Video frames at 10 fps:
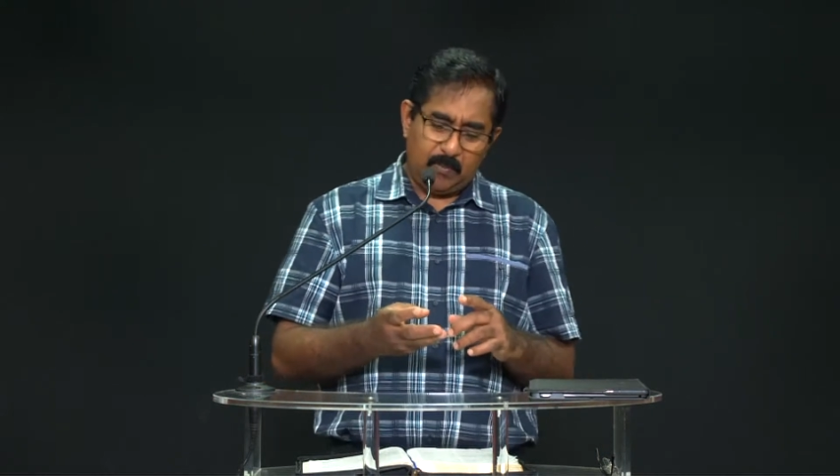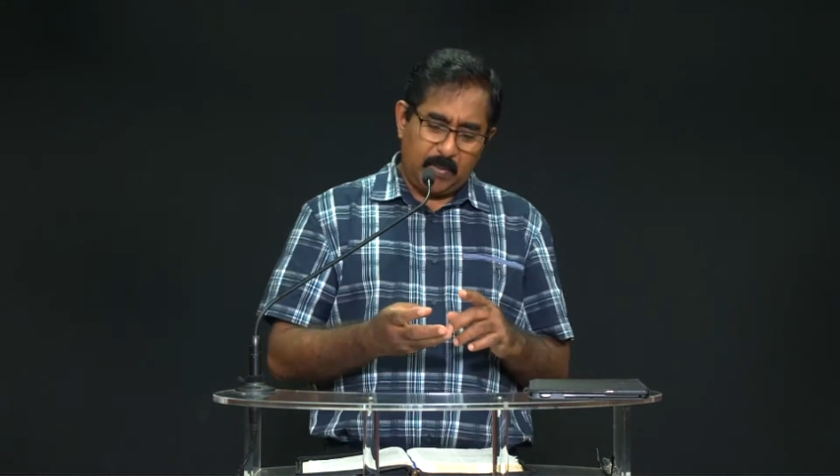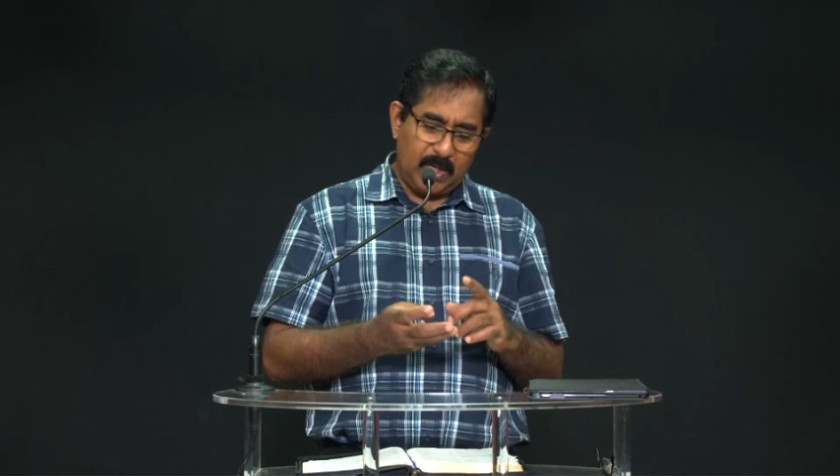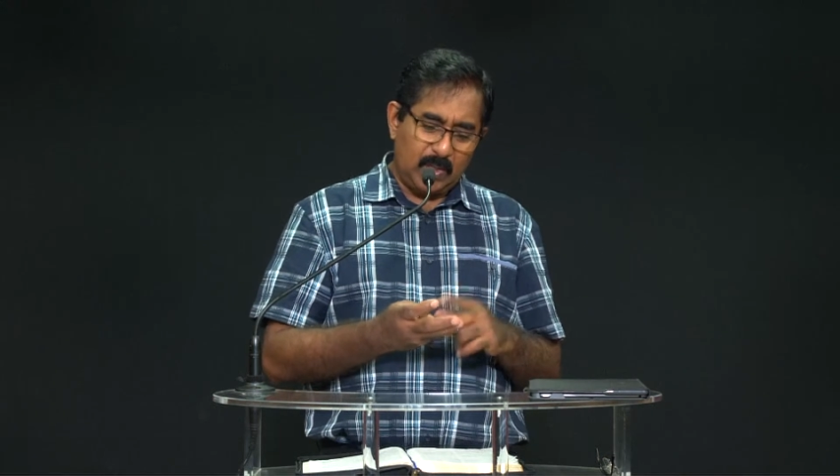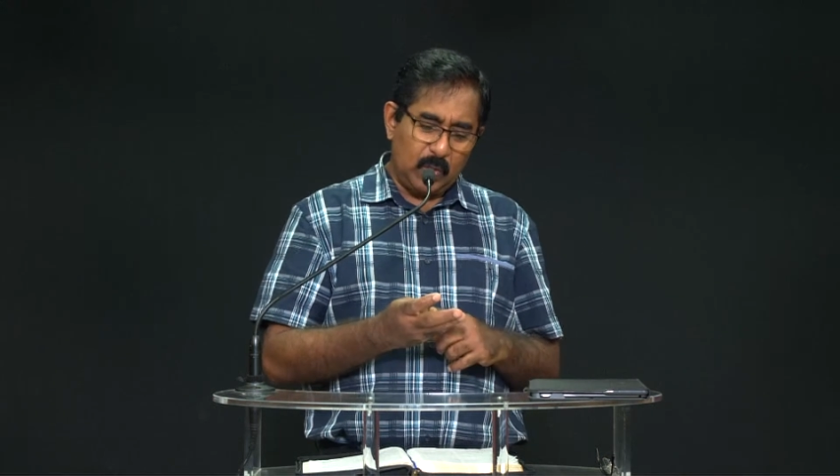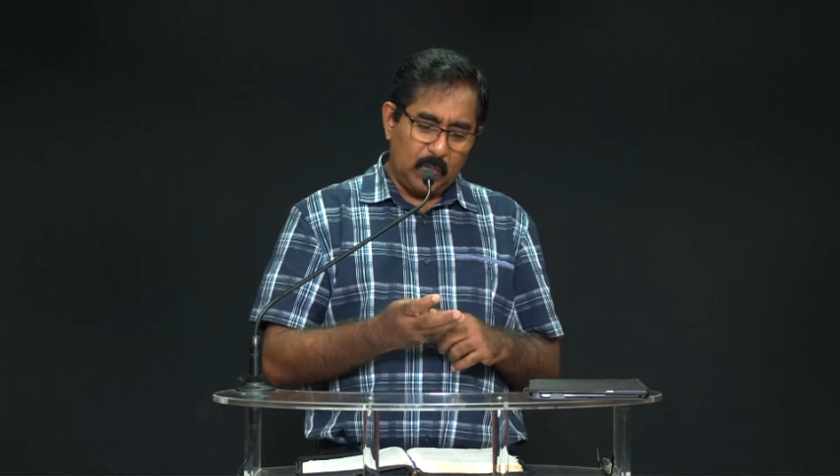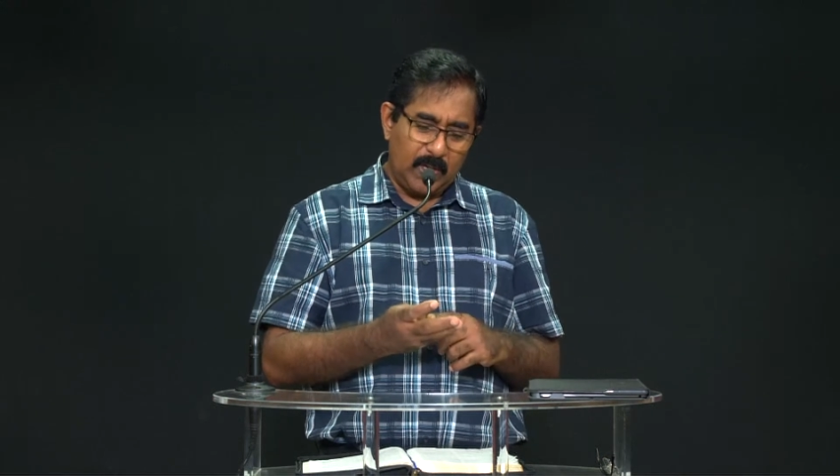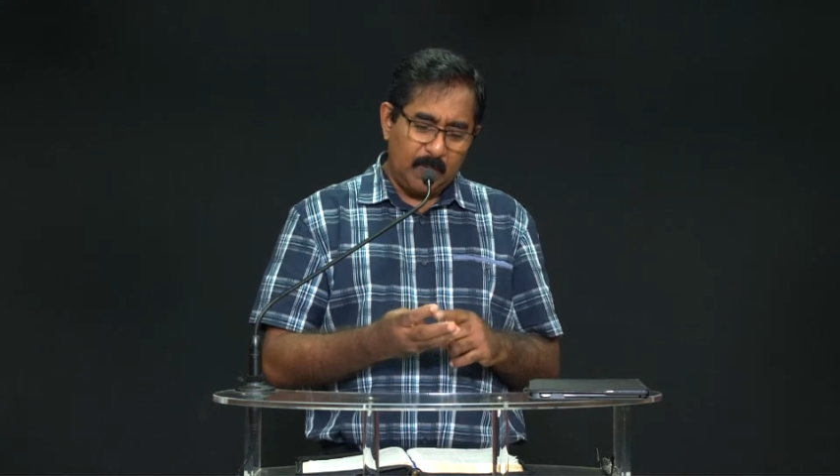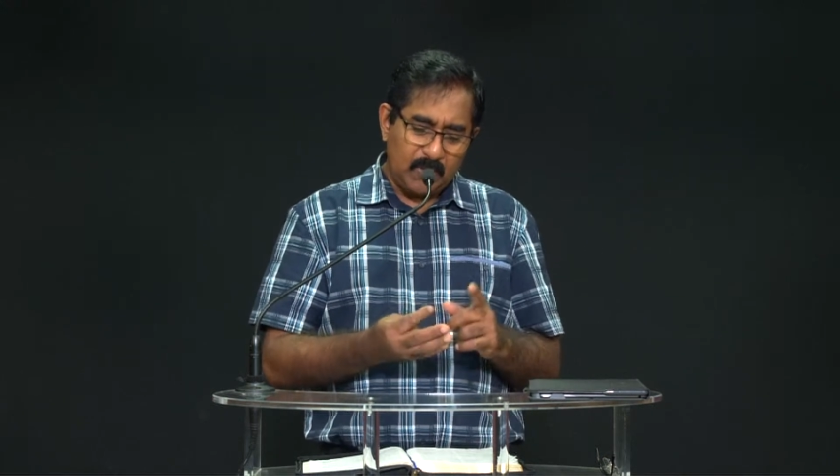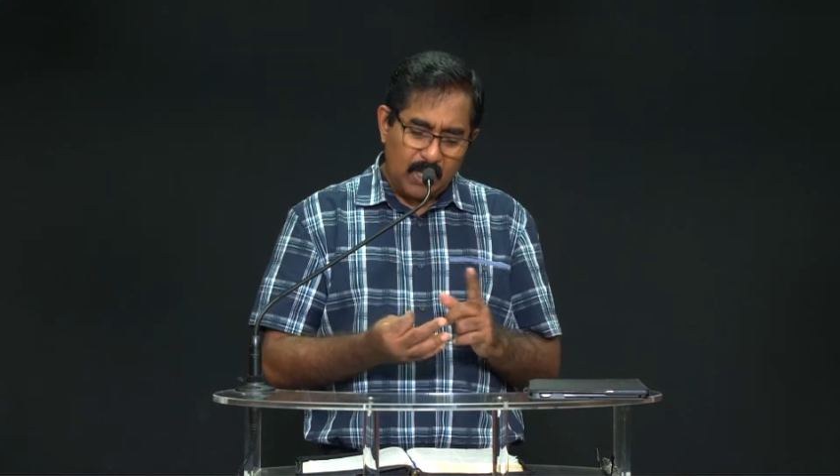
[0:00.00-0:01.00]

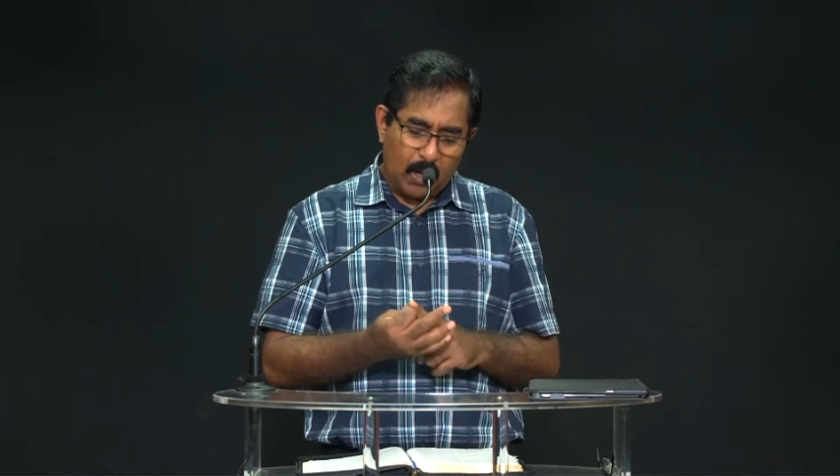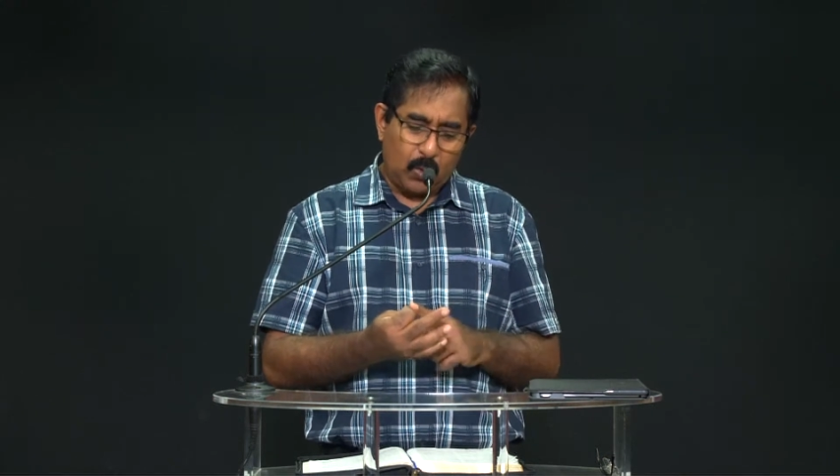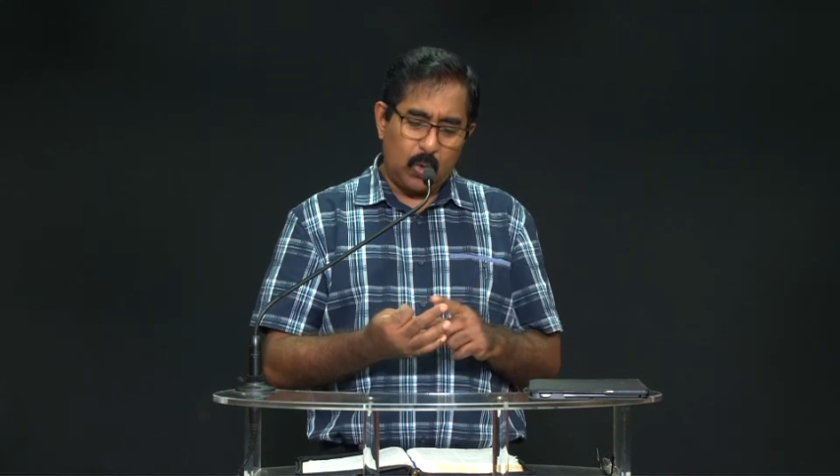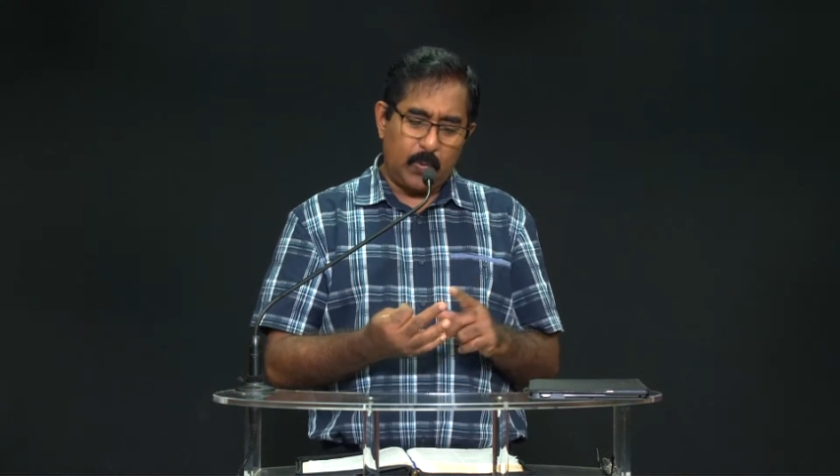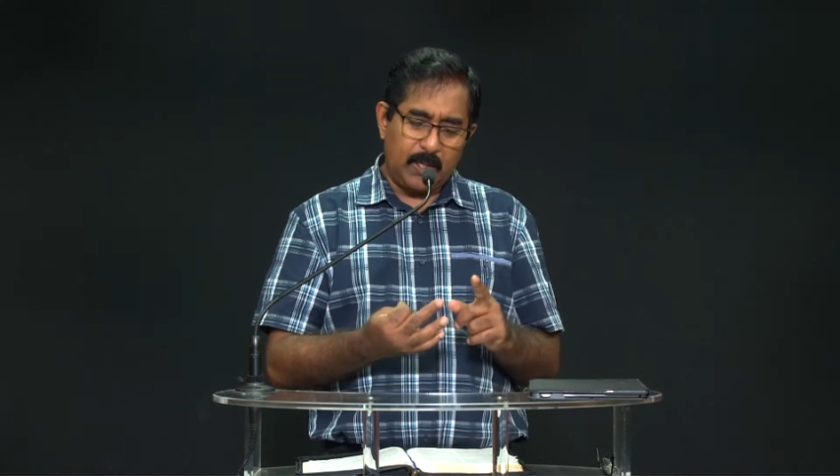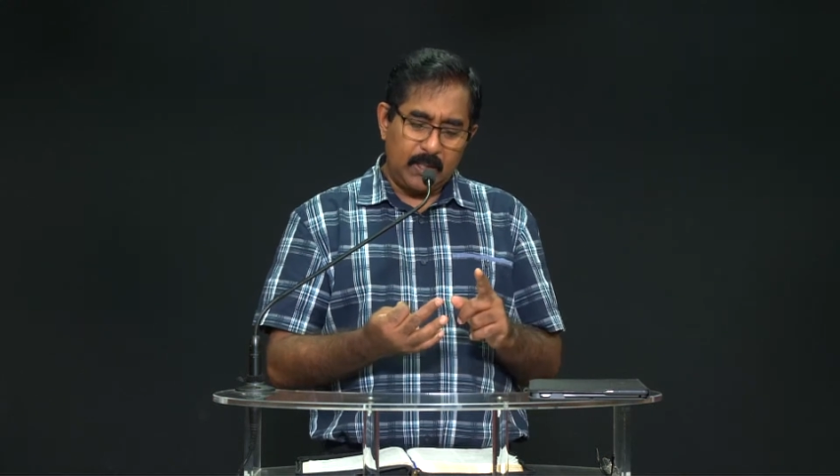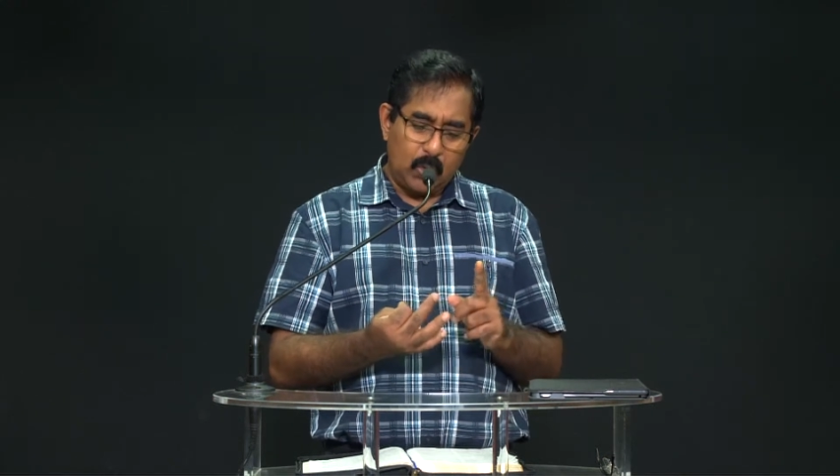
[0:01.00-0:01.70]
பேதுருவையும் யாக்கோவையும்